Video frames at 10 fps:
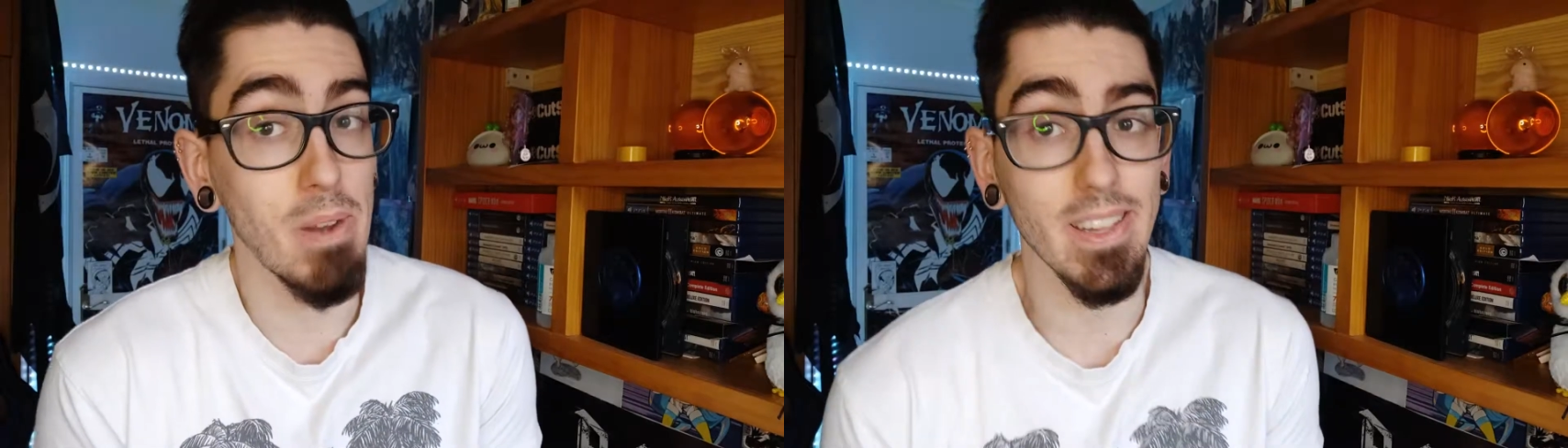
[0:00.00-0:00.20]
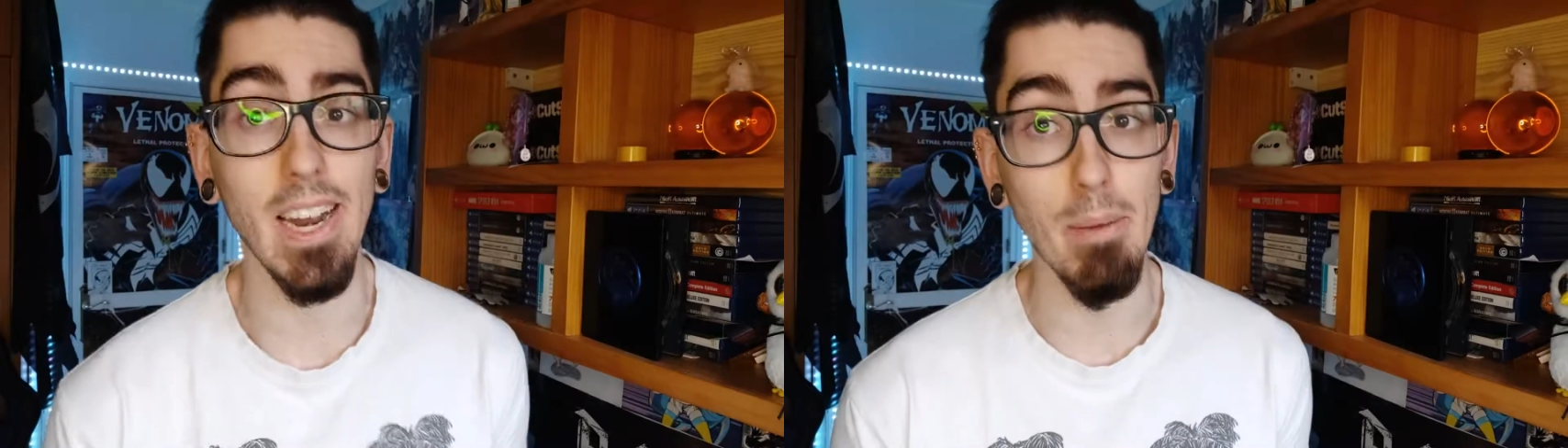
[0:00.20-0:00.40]

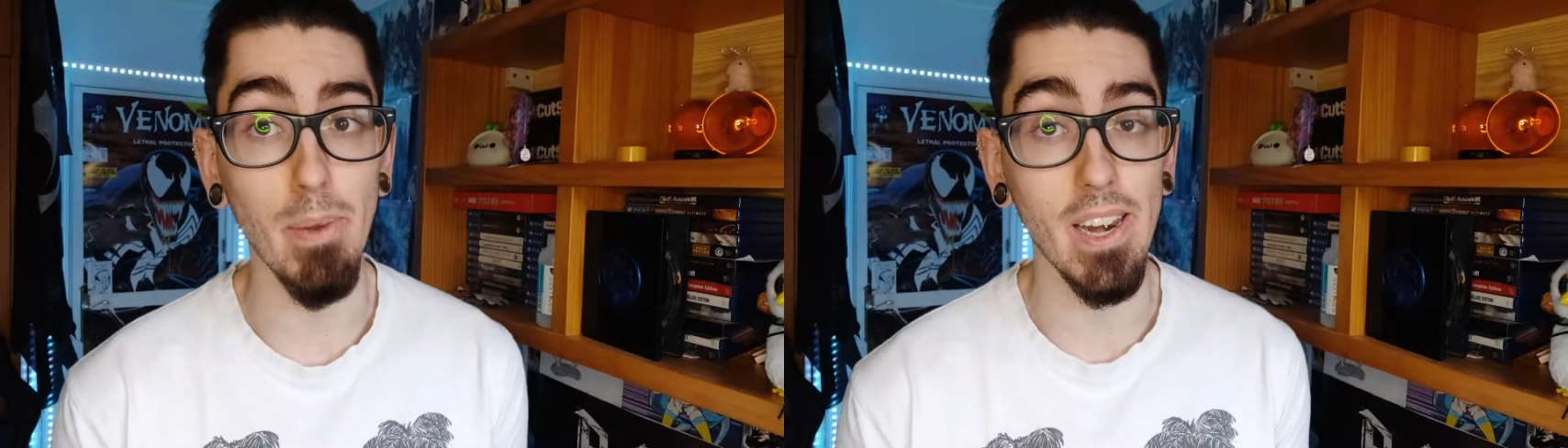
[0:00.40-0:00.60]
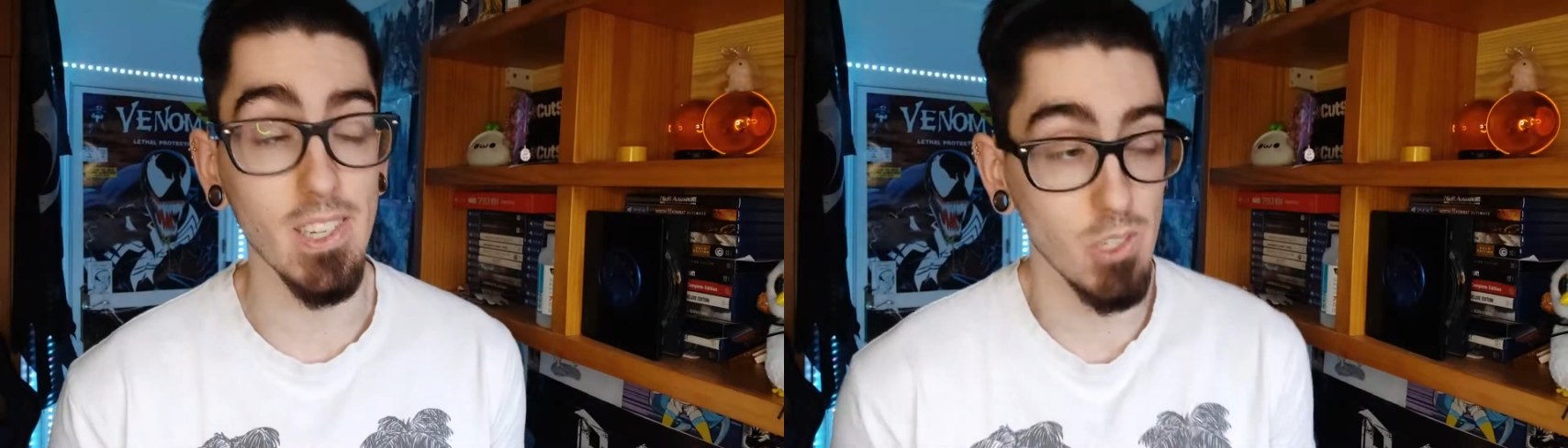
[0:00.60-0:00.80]
en plan
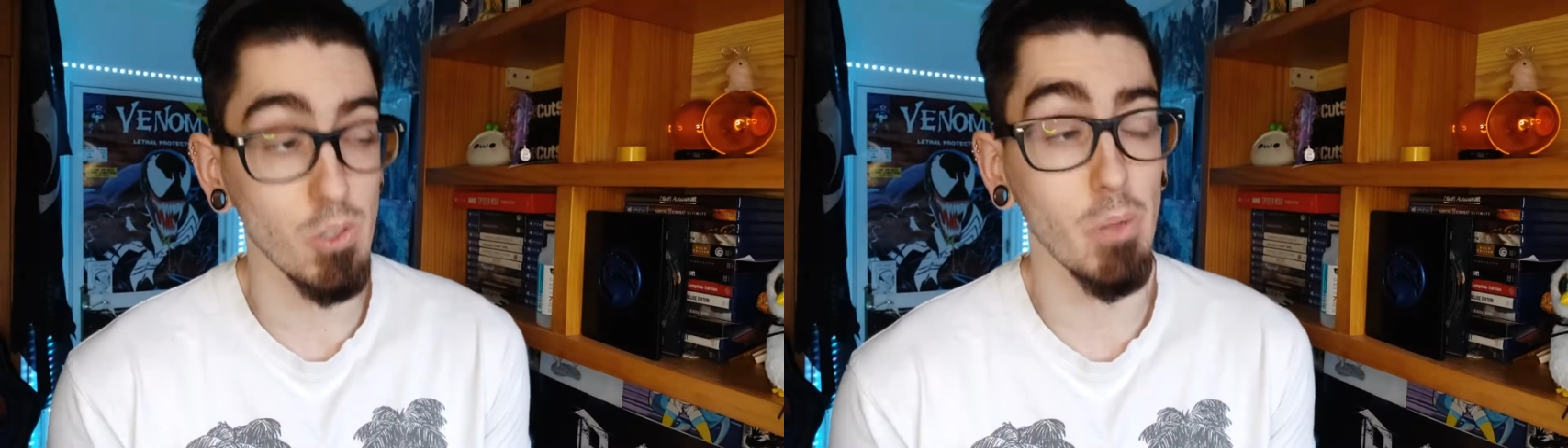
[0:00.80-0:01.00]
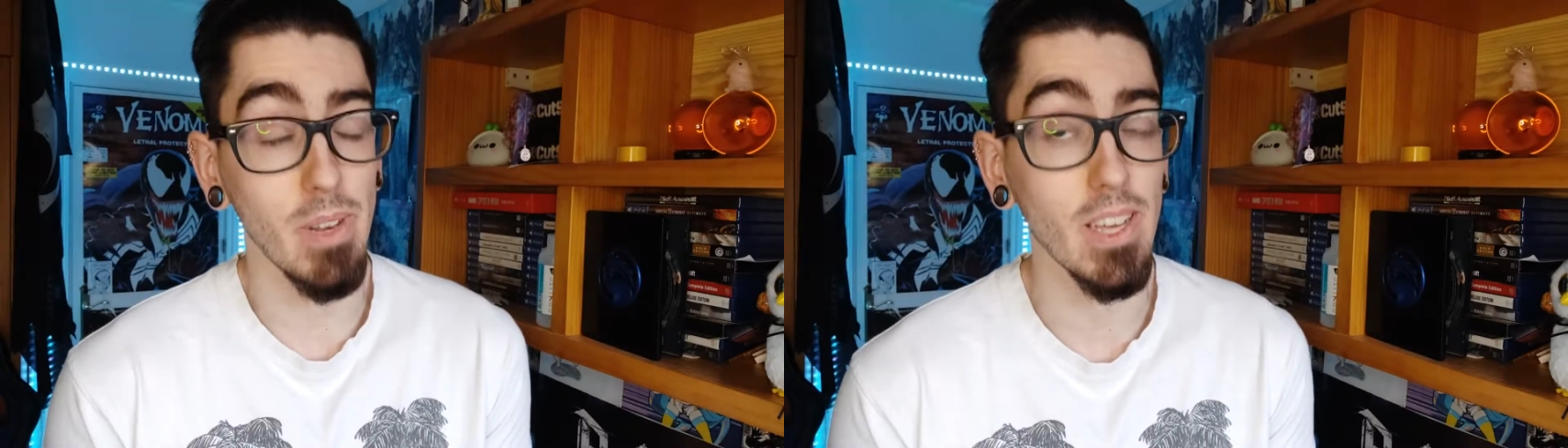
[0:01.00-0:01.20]
tragaperras.
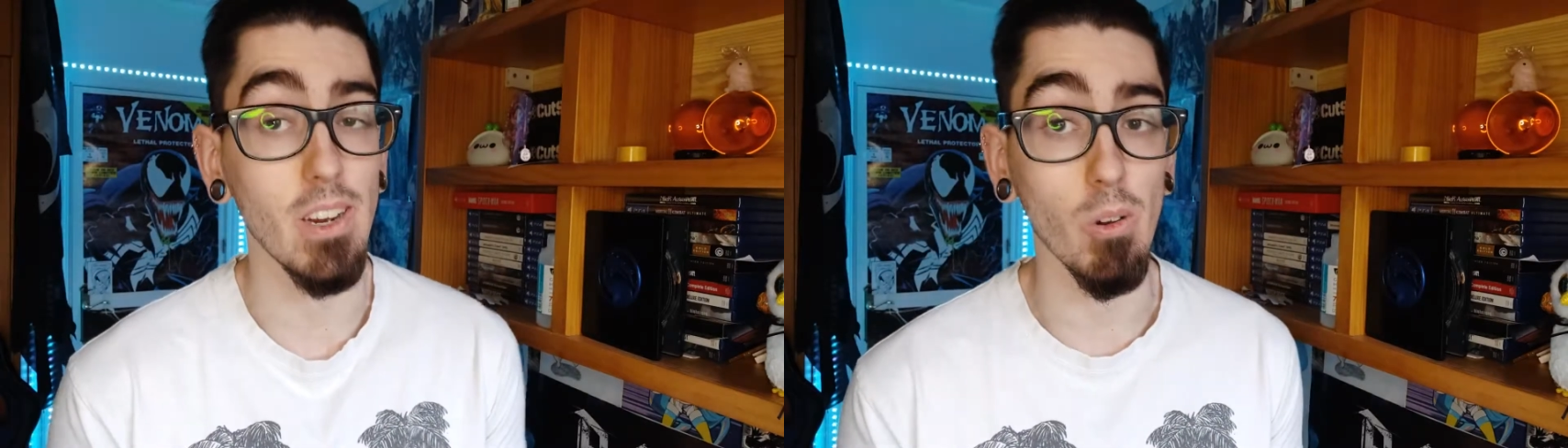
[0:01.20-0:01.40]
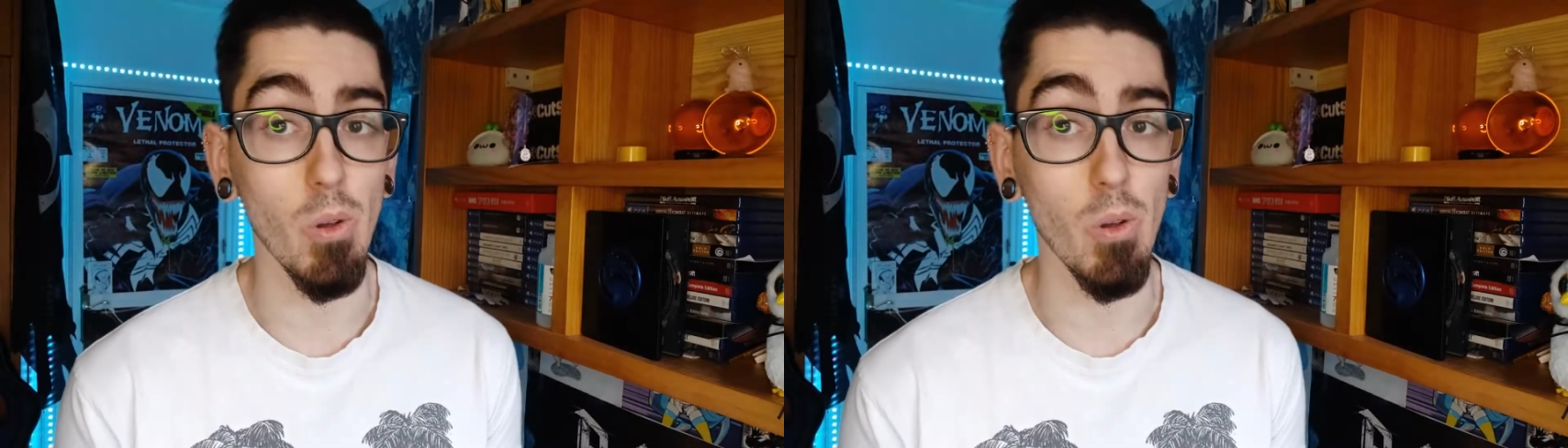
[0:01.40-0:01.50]
Eso también hay que